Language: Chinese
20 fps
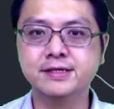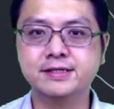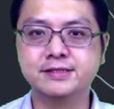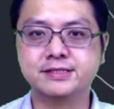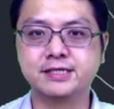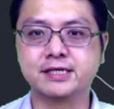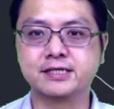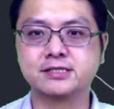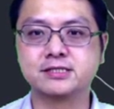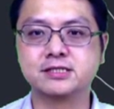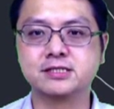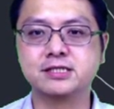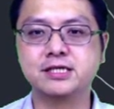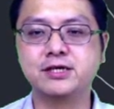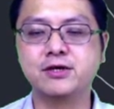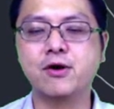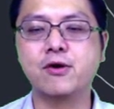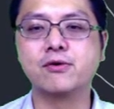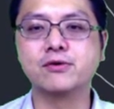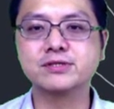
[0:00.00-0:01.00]
这是利
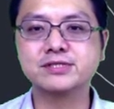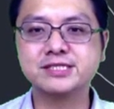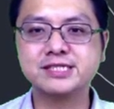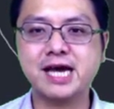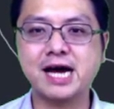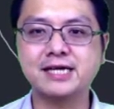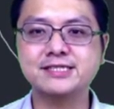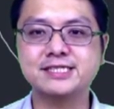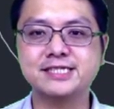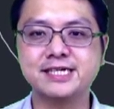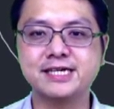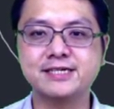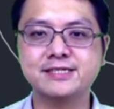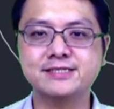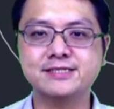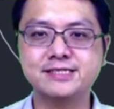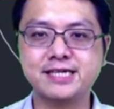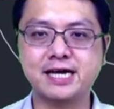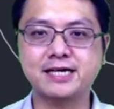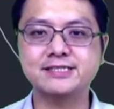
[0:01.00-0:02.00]
用相切
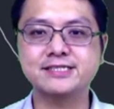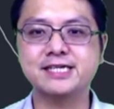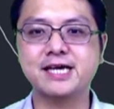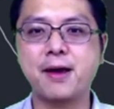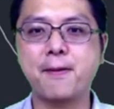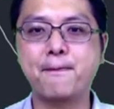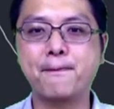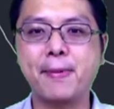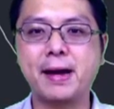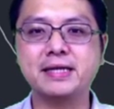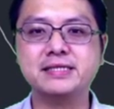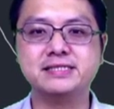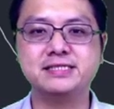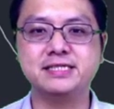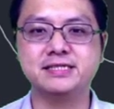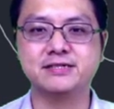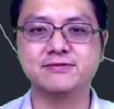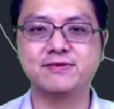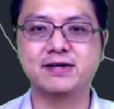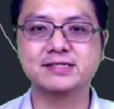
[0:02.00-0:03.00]
相切半
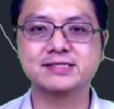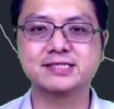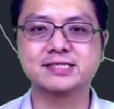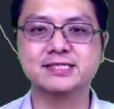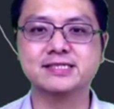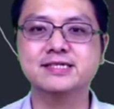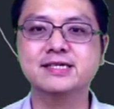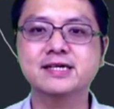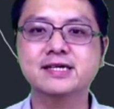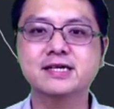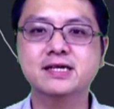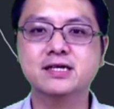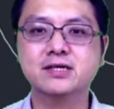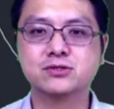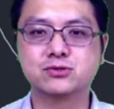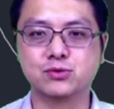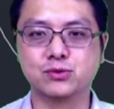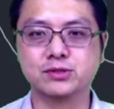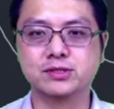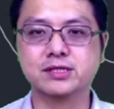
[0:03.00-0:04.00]
径的方式
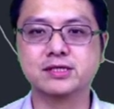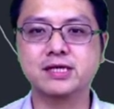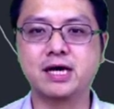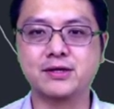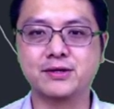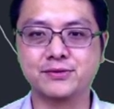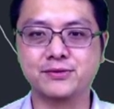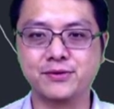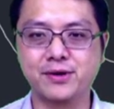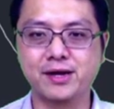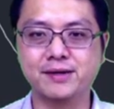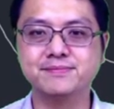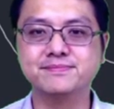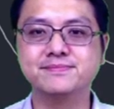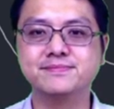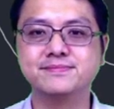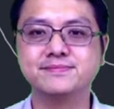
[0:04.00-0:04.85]
所得到的圆，